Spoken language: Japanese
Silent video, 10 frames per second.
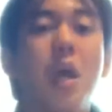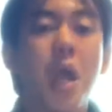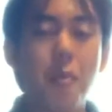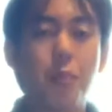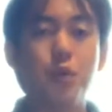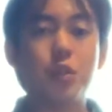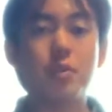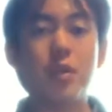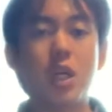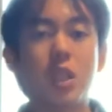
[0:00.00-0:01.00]
遠方にお
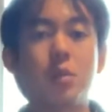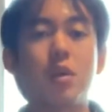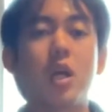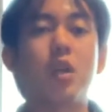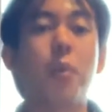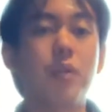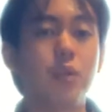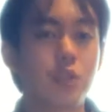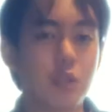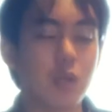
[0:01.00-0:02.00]
住まいの方も LINE の
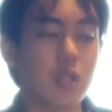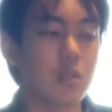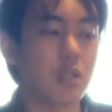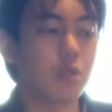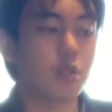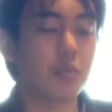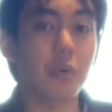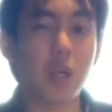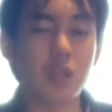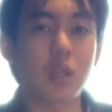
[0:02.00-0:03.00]
ビデオ通話レッスンや YouTube
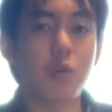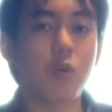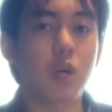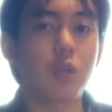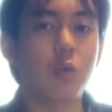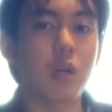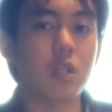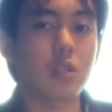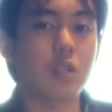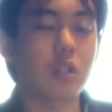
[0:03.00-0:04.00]
の限定公開動画
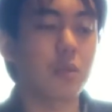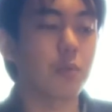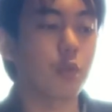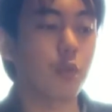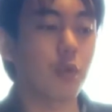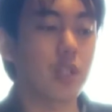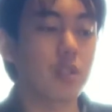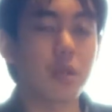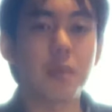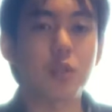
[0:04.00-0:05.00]
レッスンなどで僕の
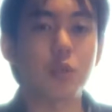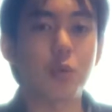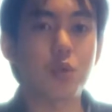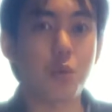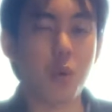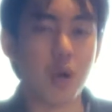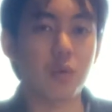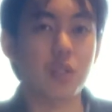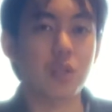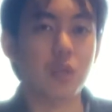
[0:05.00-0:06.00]
レッスンメソッドご自己可
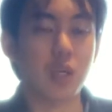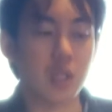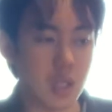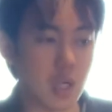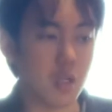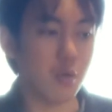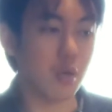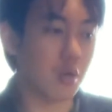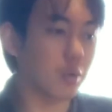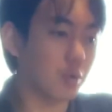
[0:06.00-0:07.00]
能ですので、書き概え要
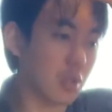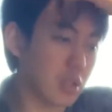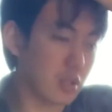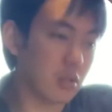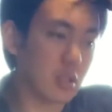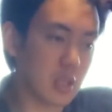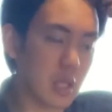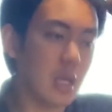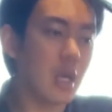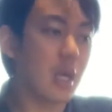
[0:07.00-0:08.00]
欄にお問い合わせくださ
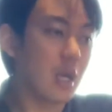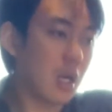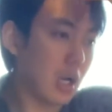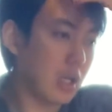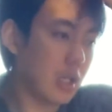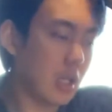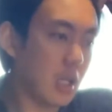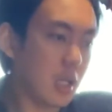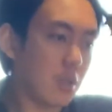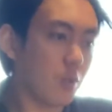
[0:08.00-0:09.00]
い。はい、
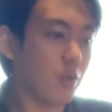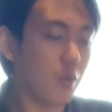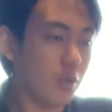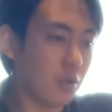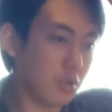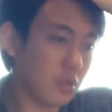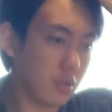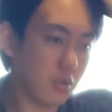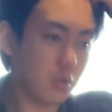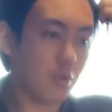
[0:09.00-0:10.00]
えーと、この
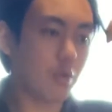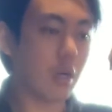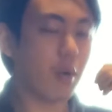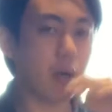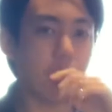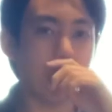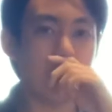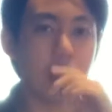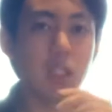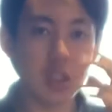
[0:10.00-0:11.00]
動画は
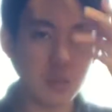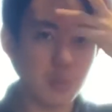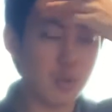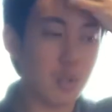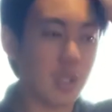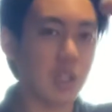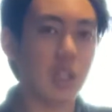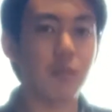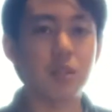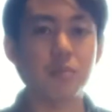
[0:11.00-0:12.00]
シリーズものになっ
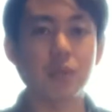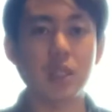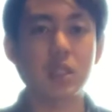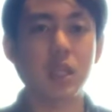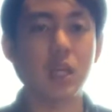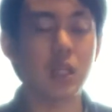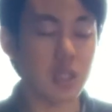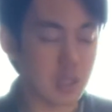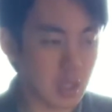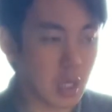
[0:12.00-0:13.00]
てます。ブラシ系で
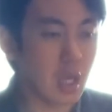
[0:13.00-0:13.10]
すね。